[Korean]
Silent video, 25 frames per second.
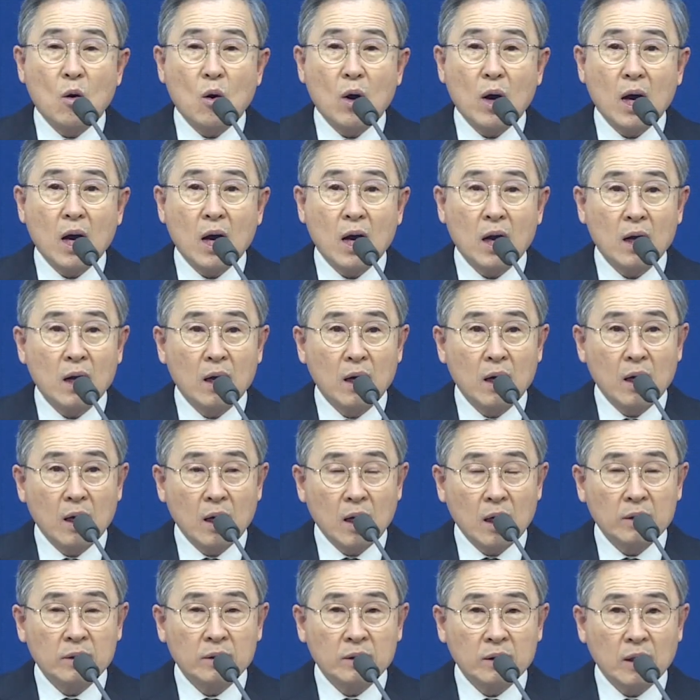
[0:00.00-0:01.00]

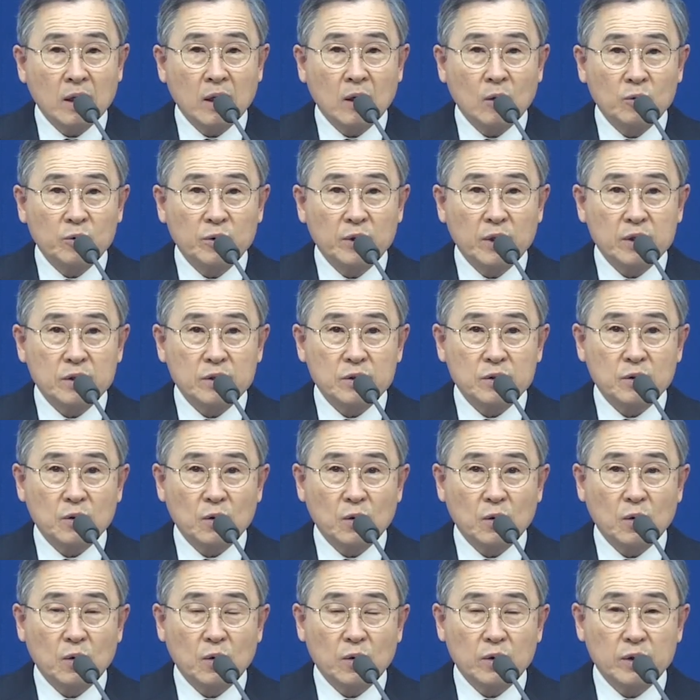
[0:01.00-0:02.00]
환란
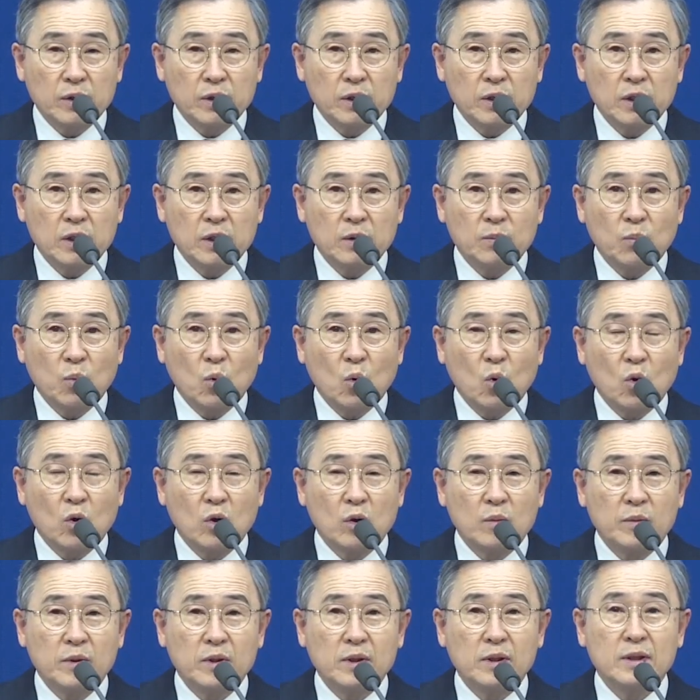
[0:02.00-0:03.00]
가운데서도 이
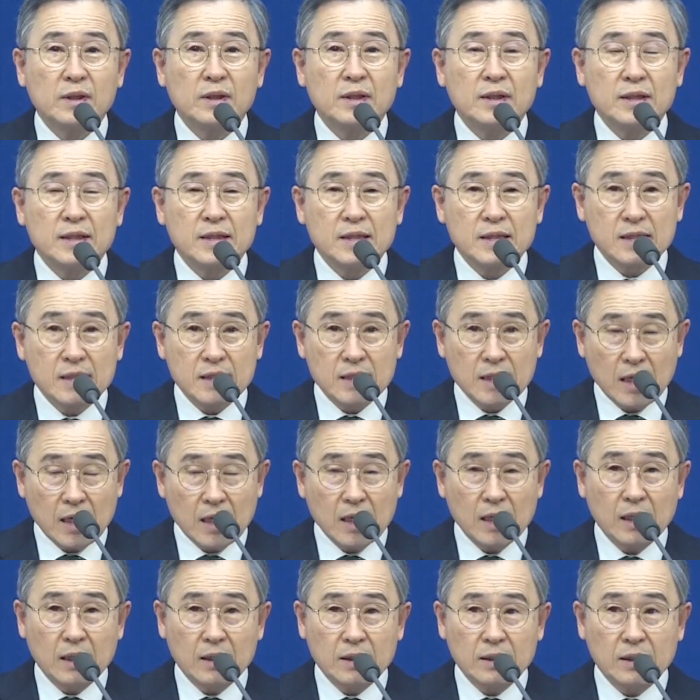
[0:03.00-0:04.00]
복음을
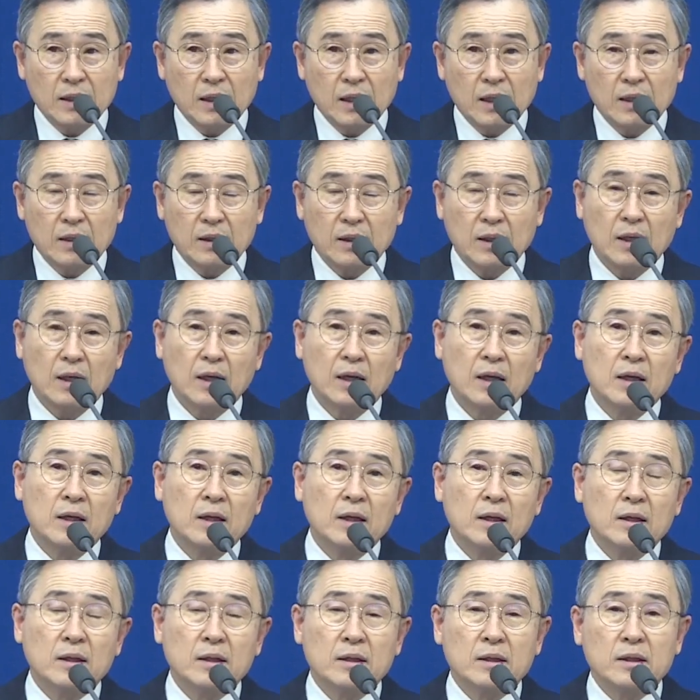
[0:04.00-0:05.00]
자랑한다. 그러니까
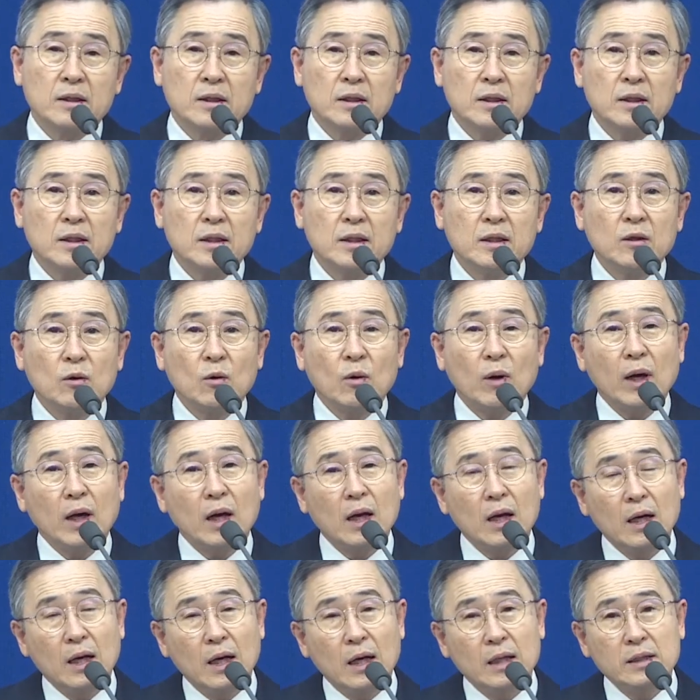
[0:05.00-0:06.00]
이
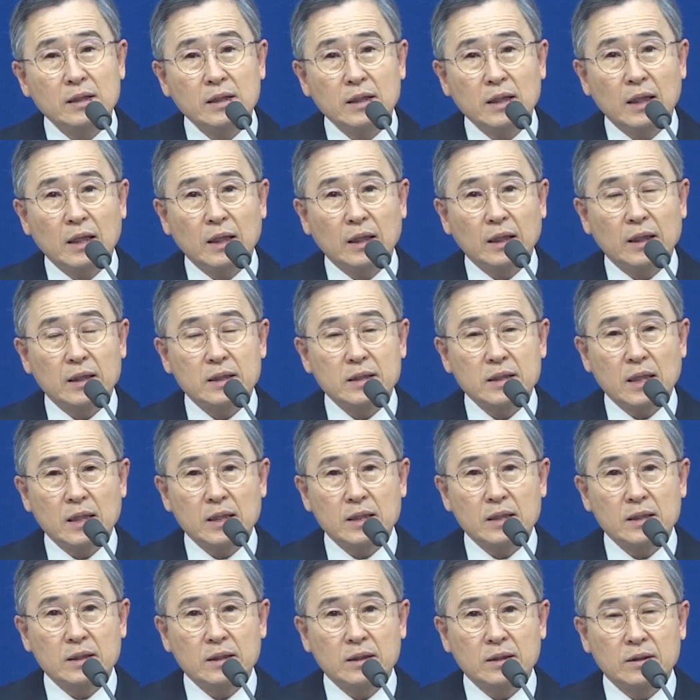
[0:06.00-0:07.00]
환란이라는 게
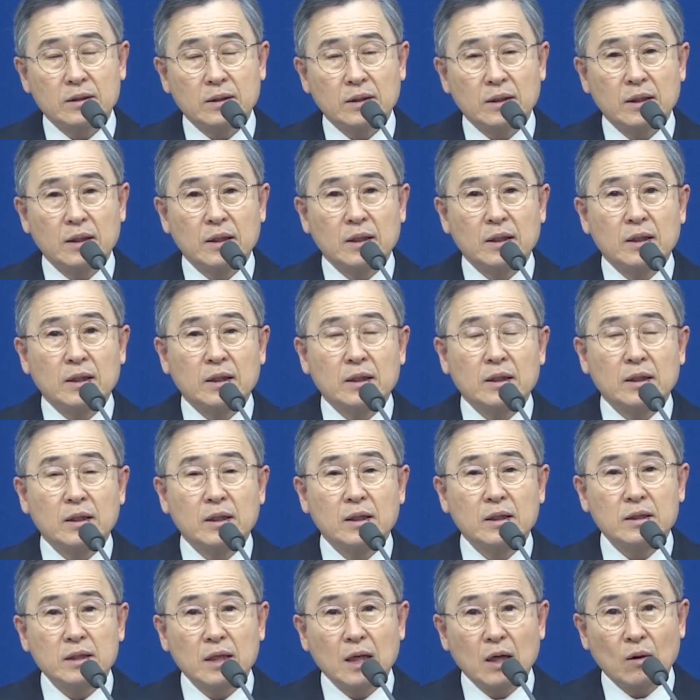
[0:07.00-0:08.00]
사실은
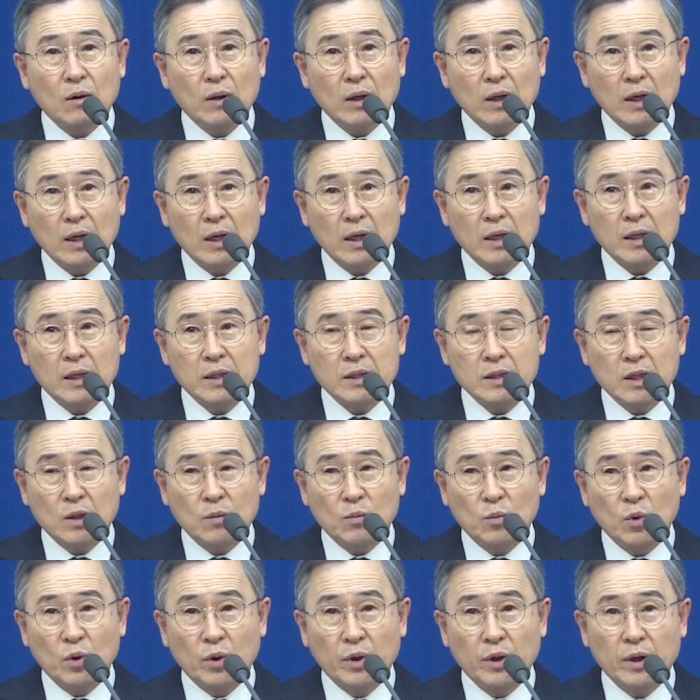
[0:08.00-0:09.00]
그냥 환란이 아니라
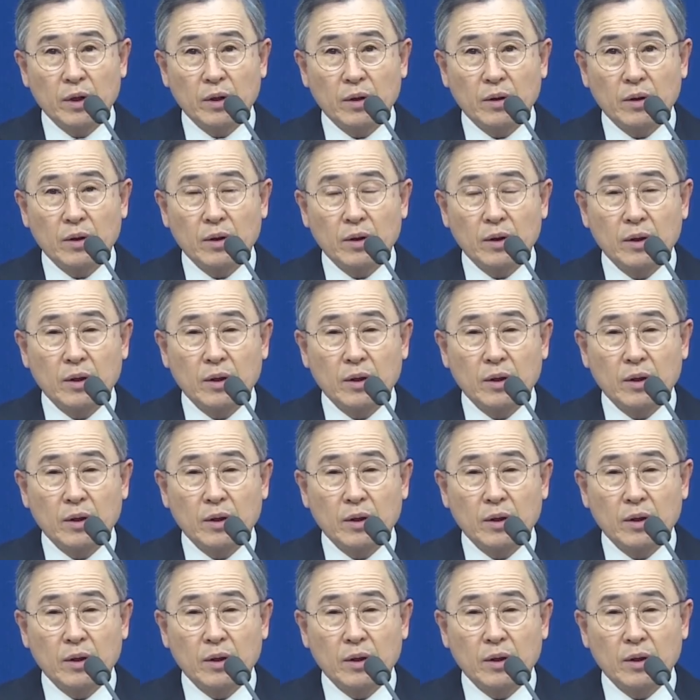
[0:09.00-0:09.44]
뭐예요?